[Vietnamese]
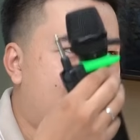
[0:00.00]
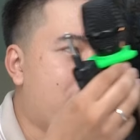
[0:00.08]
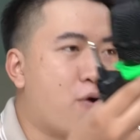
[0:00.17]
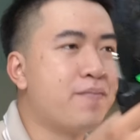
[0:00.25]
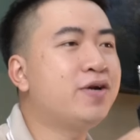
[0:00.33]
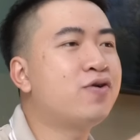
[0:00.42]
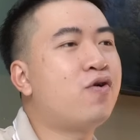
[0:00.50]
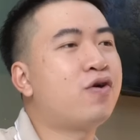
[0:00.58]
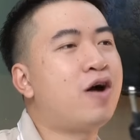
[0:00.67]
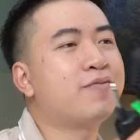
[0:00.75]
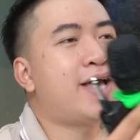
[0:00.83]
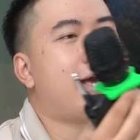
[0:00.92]
Và bộ micro
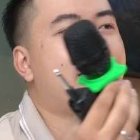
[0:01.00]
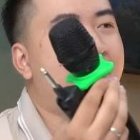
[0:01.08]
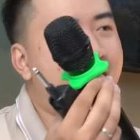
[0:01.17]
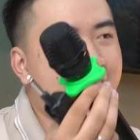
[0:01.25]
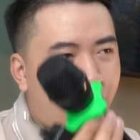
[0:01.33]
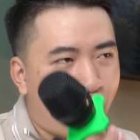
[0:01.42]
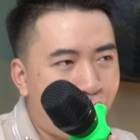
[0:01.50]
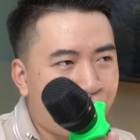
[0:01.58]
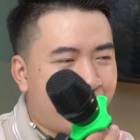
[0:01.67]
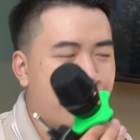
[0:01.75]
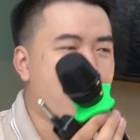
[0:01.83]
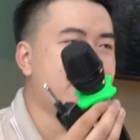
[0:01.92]
không dây eco
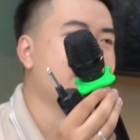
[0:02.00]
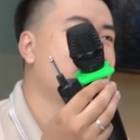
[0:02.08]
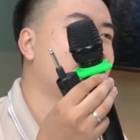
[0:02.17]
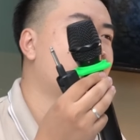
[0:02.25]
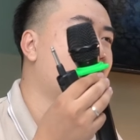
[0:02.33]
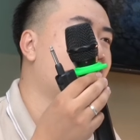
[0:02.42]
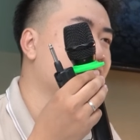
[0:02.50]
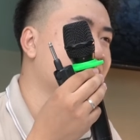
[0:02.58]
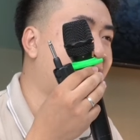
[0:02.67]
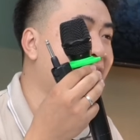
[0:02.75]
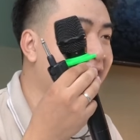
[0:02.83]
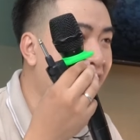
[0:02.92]
và bộ micro
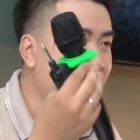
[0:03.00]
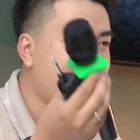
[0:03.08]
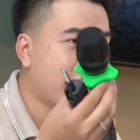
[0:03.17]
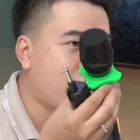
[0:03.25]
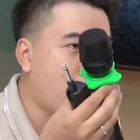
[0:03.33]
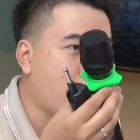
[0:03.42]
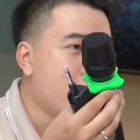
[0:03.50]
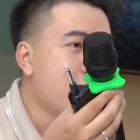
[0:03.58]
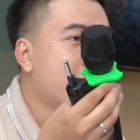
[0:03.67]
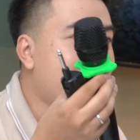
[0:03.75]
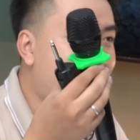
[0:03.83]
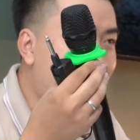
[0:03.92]
không dây không eco,
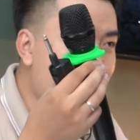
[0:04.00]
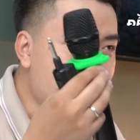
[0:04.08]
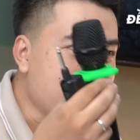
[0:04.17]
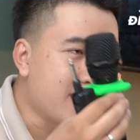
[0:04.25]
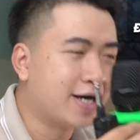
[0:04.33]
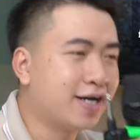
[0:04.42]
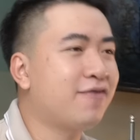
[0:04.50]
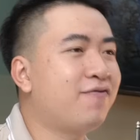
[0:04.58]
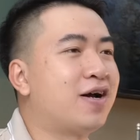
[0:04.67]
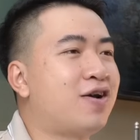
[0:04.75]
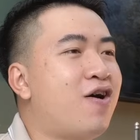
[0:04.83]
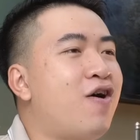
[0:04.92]
nếu những cái
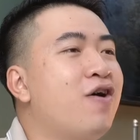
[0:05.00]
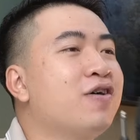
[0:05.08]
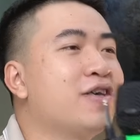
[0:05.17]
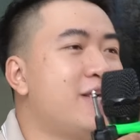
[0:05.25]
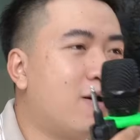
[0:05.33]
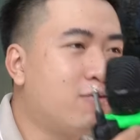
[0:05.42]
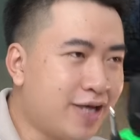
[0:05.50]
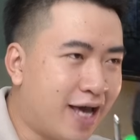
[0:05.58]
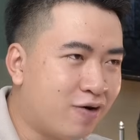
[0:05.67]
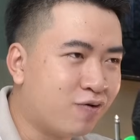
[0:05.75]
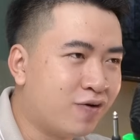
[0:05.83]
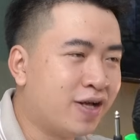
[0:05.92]
phần đó giống
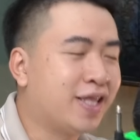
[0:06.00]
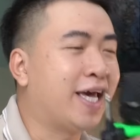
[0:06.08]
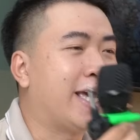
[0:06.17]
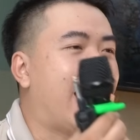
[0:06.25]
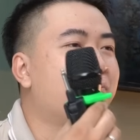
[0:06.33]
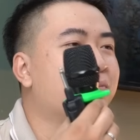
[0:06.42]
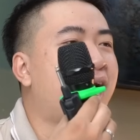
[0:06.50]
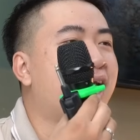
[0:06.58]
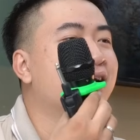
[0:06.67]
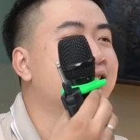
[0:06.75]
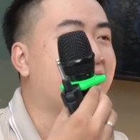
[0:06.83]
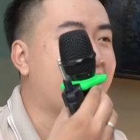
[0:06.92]
nhau thì âm
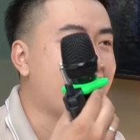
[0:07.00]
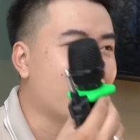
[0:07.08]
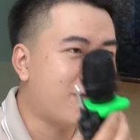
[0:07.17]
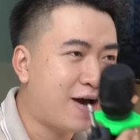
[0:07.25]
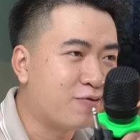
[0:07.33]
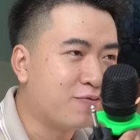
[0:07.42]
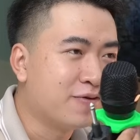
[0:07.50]
thanh nó sẽ giống nhau.